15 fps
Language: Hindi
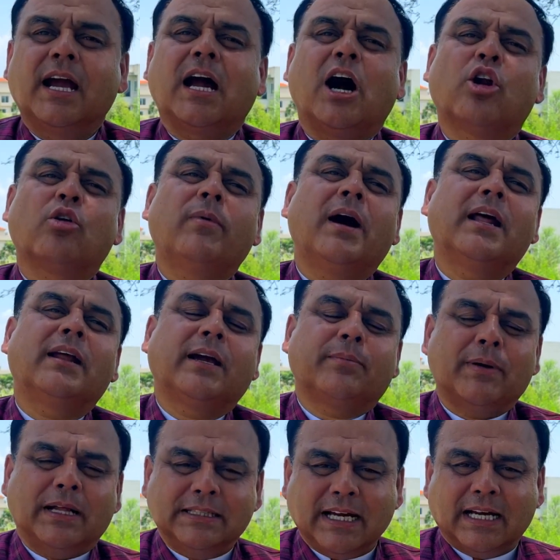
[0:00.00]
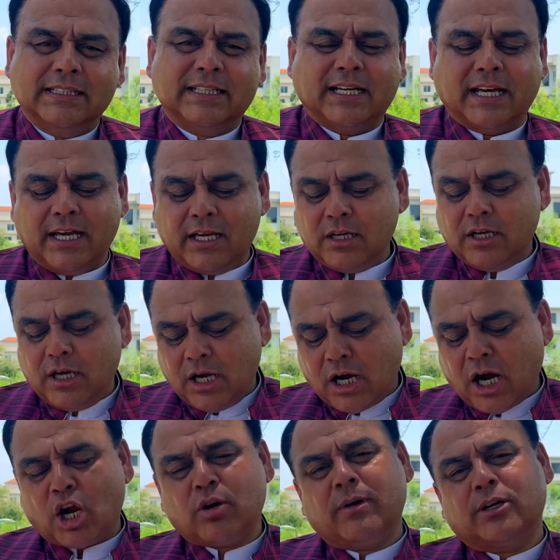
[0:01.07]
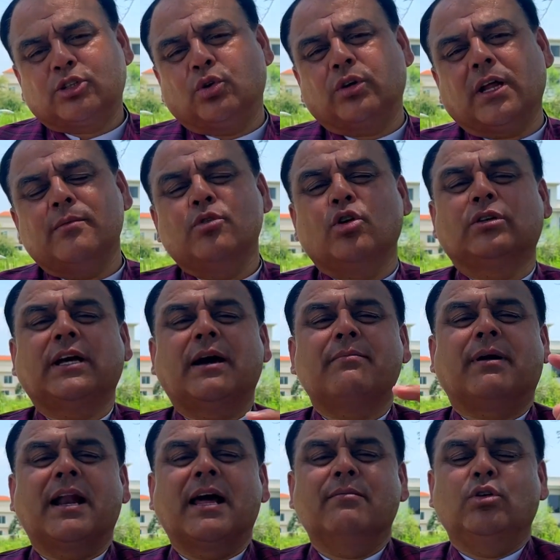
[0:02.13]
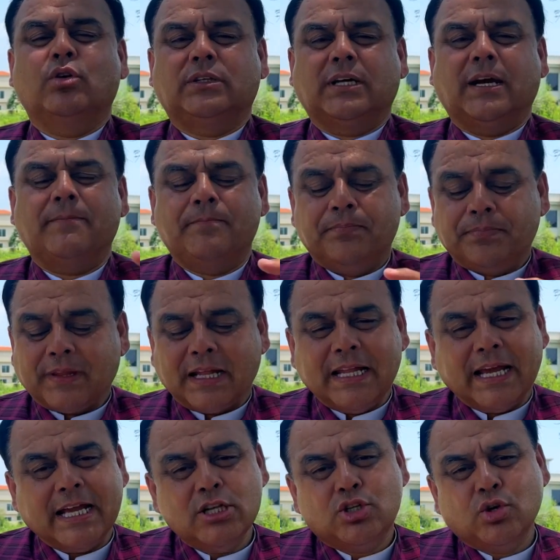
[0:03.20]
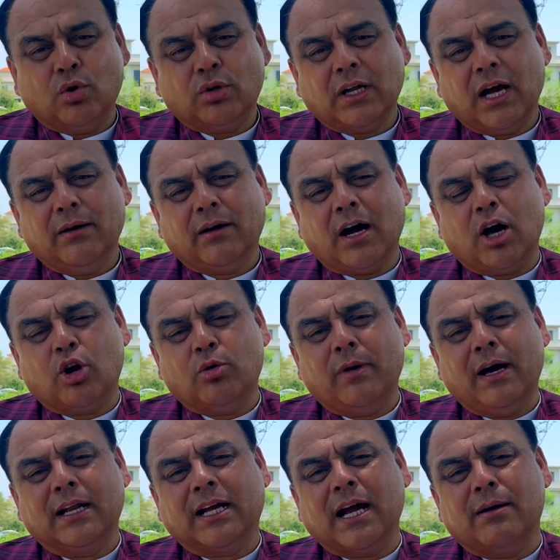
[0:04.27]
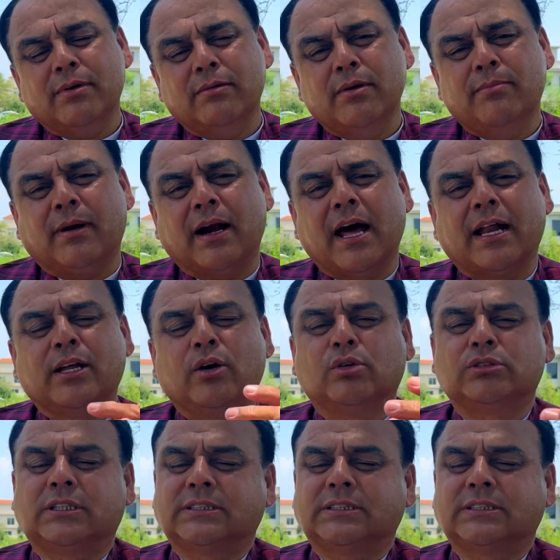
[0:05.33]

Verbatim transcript: कारोबार एक बात याद रखें कारोबार छोटा भी होता है बड़ा भी होता है लेकिन छोटा कारोबार कभी भी बड़ा नहीं हो